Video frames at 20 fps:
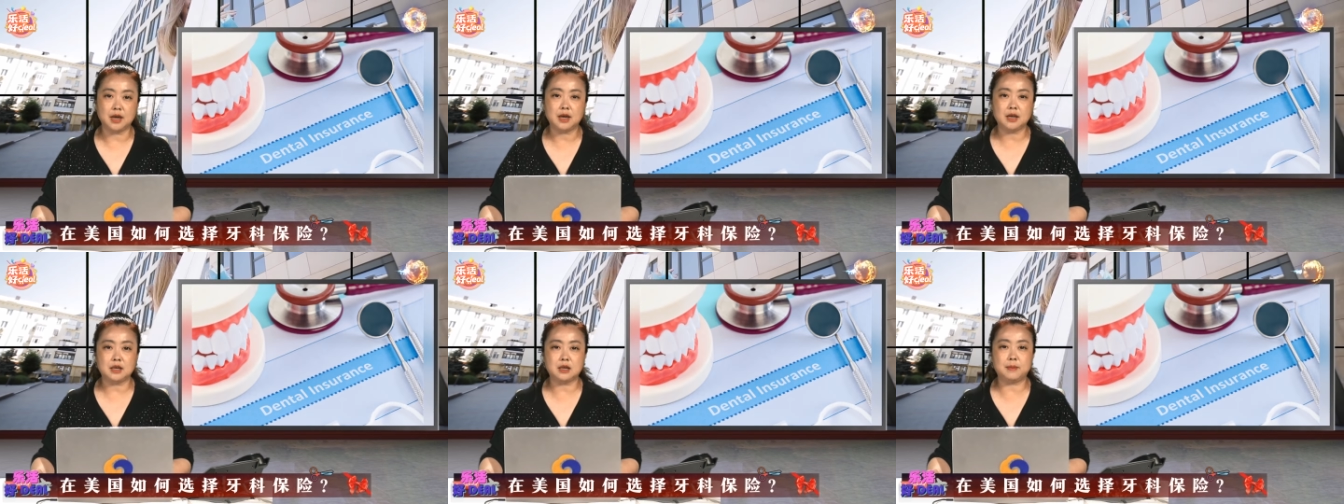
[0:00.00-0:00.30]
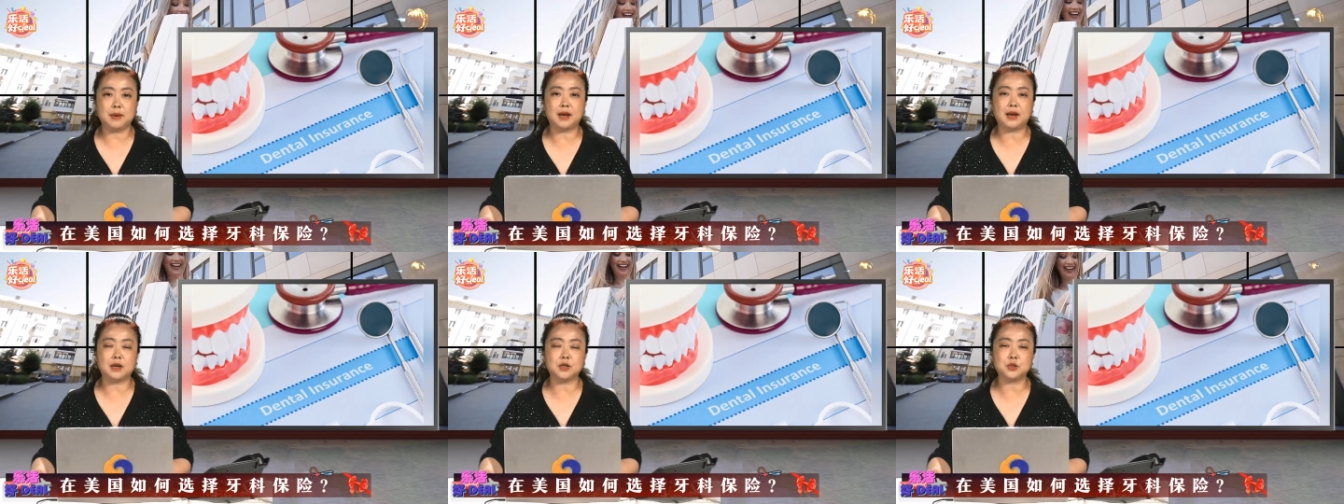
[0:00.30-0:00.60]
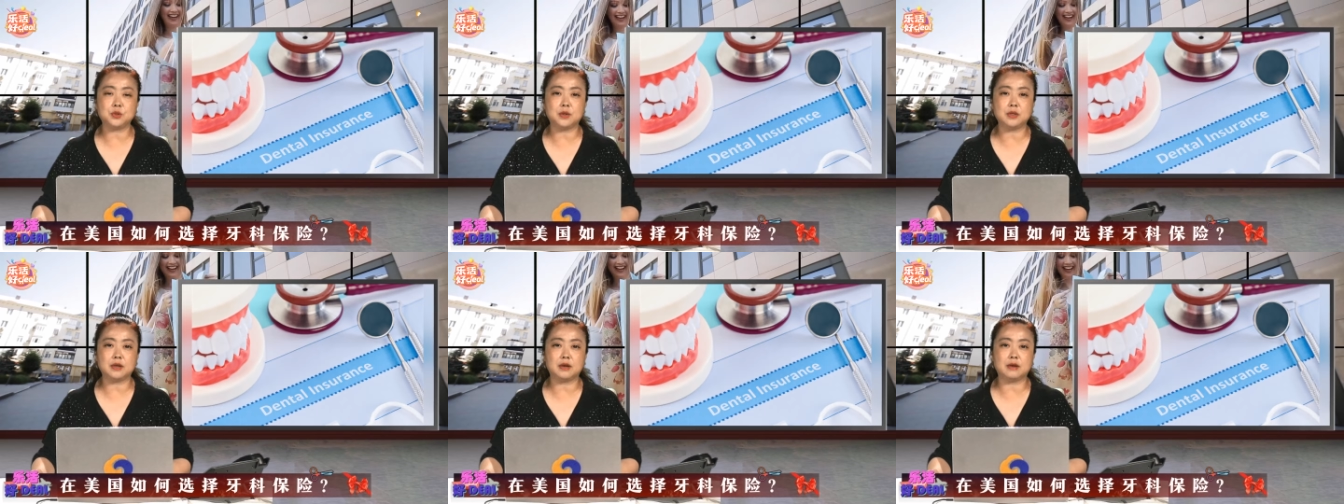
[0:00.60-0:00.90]
一般来
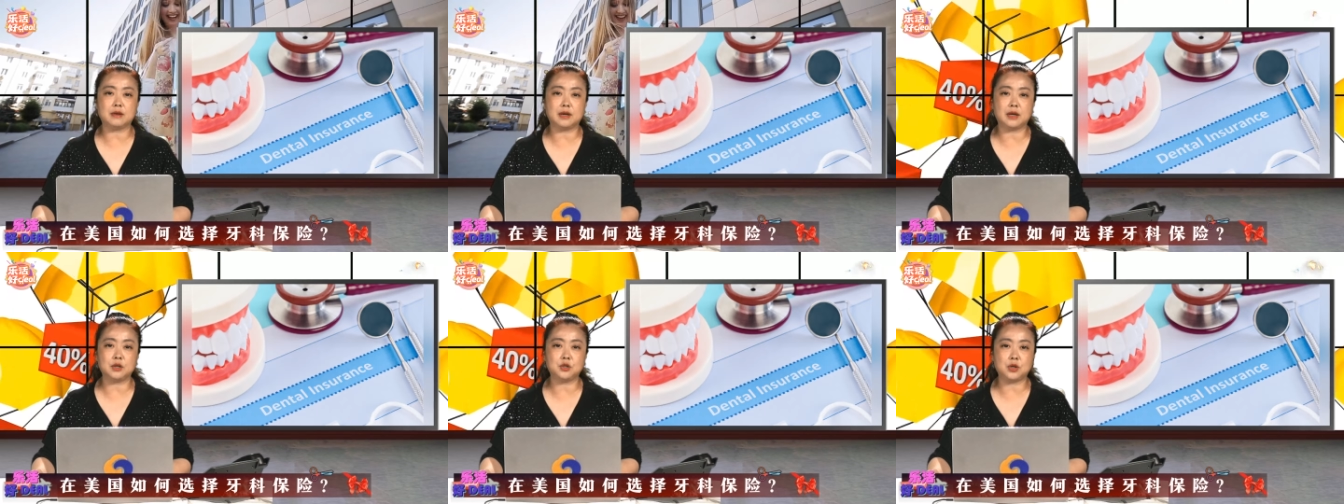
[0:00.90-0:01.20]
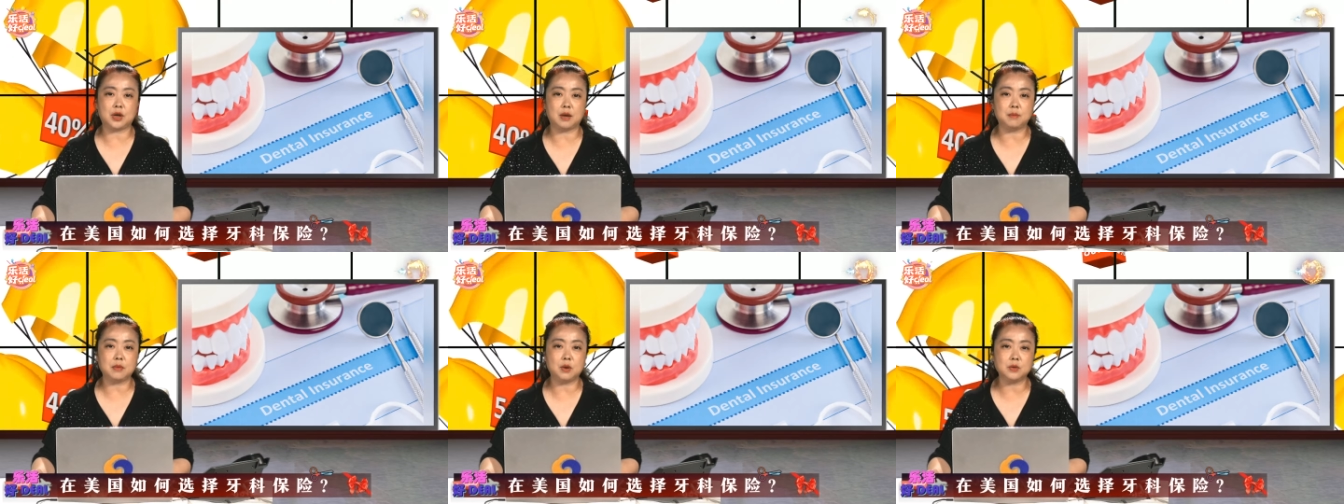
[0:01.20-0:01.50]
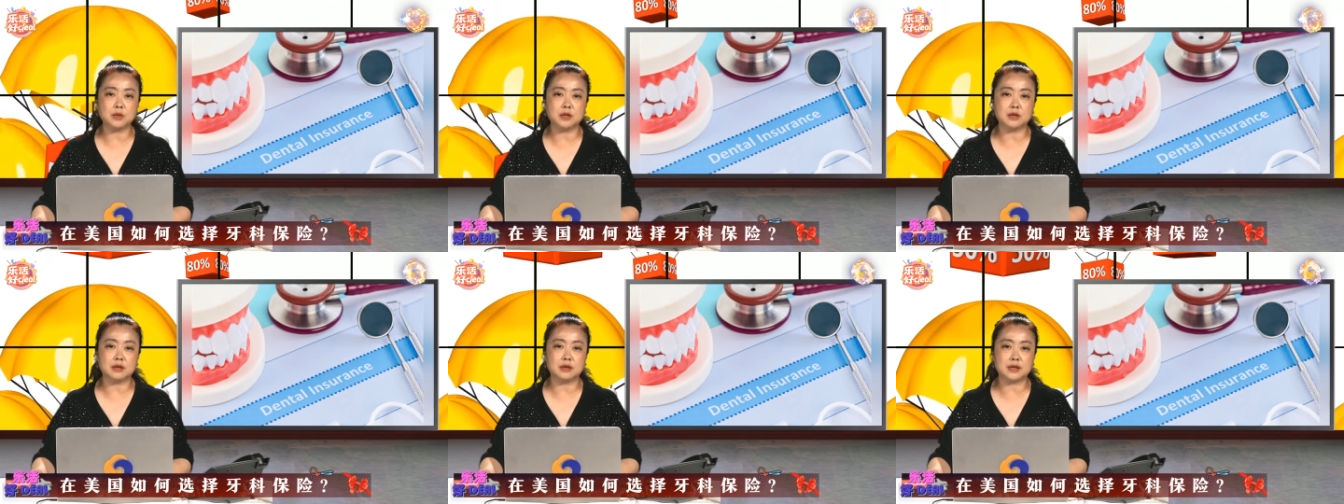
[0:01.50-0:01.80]
说
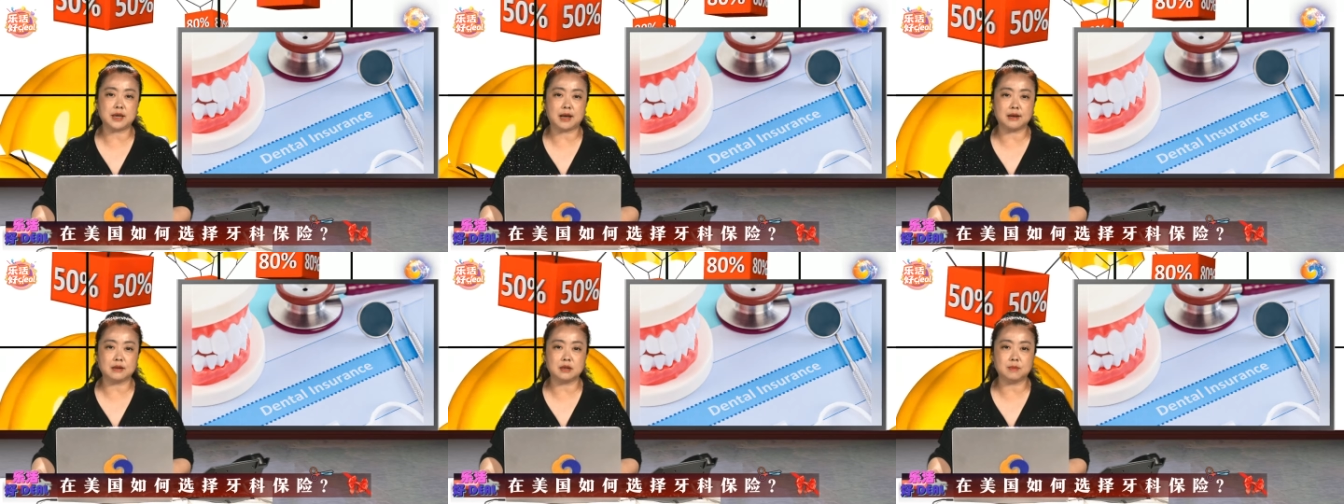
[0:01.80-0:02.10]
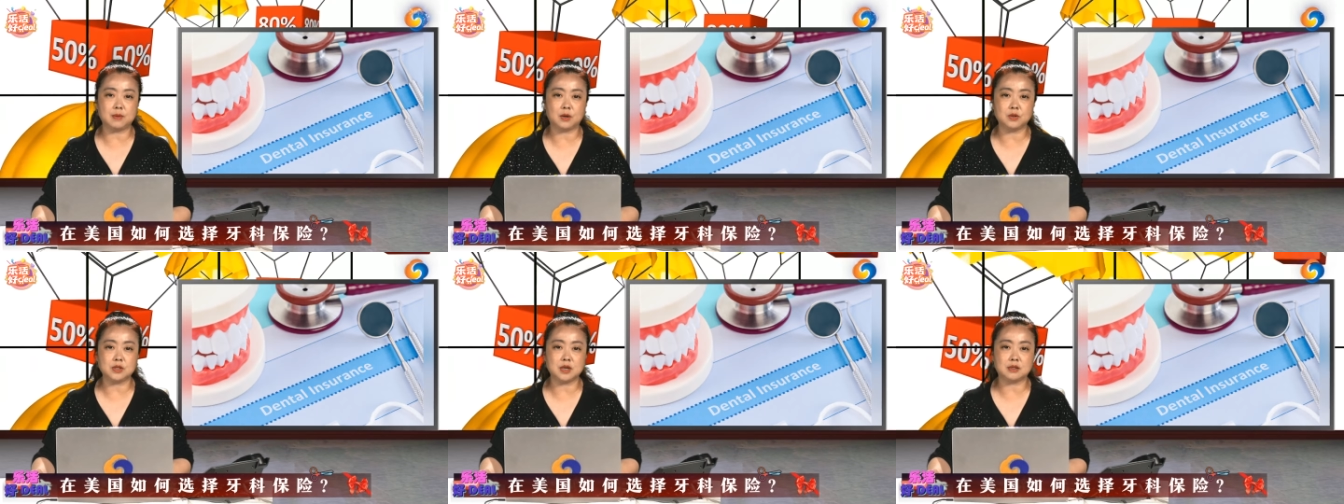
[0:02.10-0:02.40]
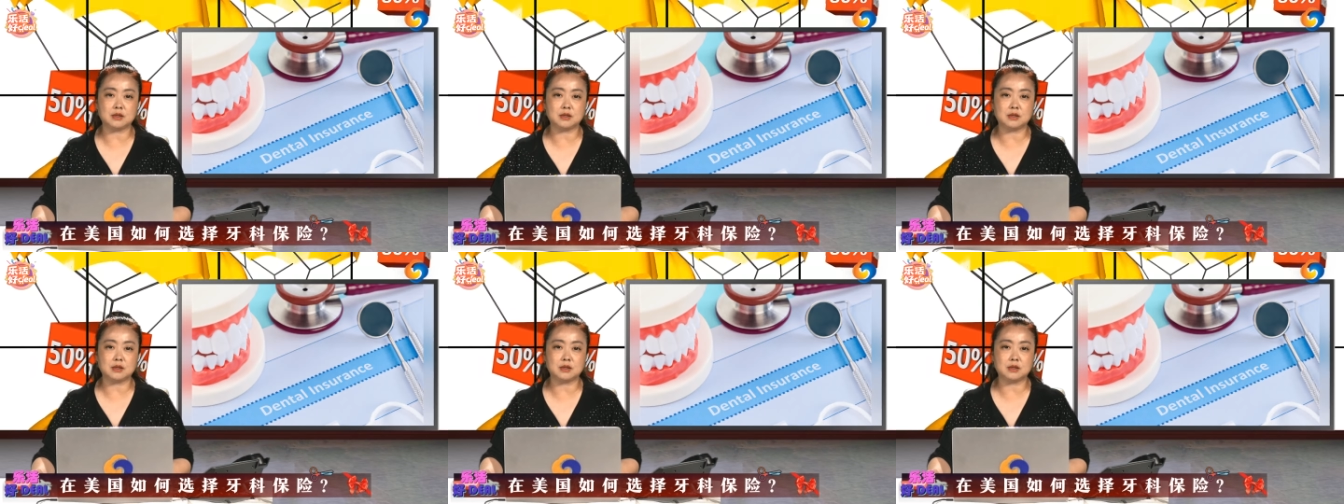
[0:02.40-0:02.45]
呢，HMO 的牙科保险